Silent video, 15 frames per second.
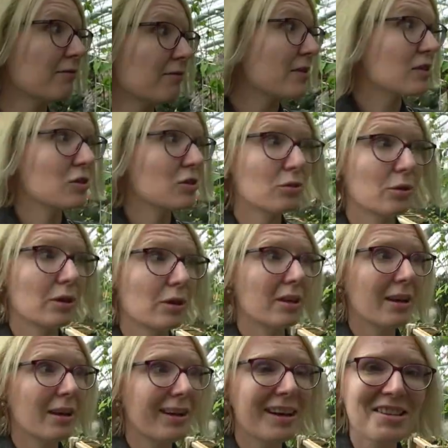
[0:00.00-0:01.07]
в восторге.
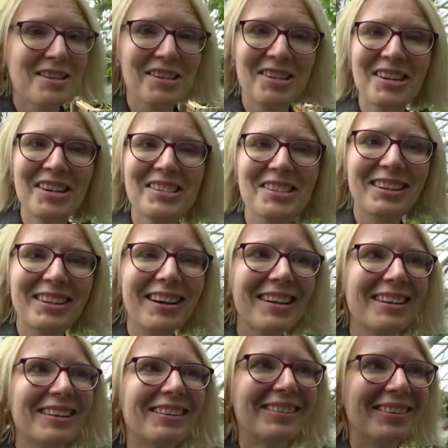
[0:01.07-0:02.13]
Я, конечно,
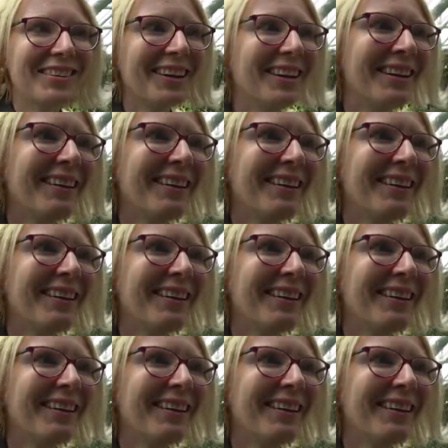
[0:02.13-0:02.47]
ожидала, но,